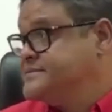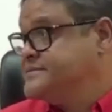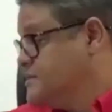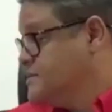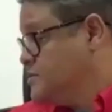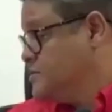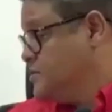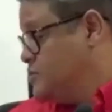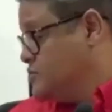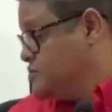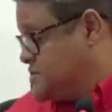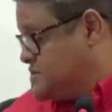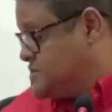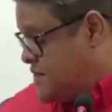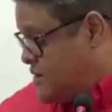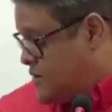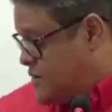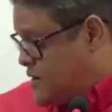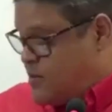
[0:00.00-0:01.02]
Entonces,
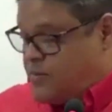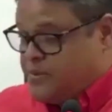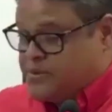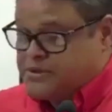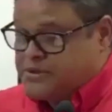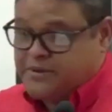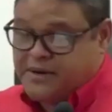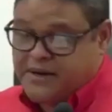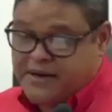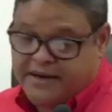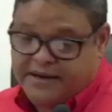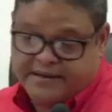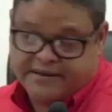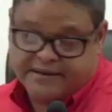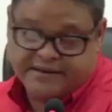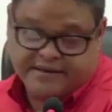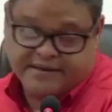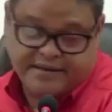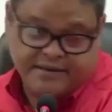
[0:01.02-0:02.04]
ahora vamos a
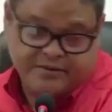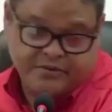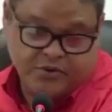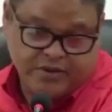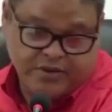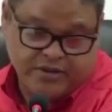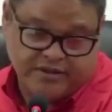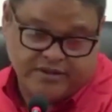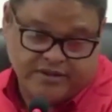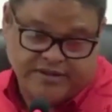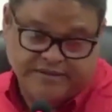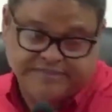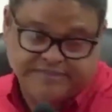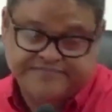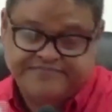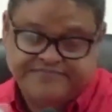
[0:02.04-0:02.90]
trabajar el boletín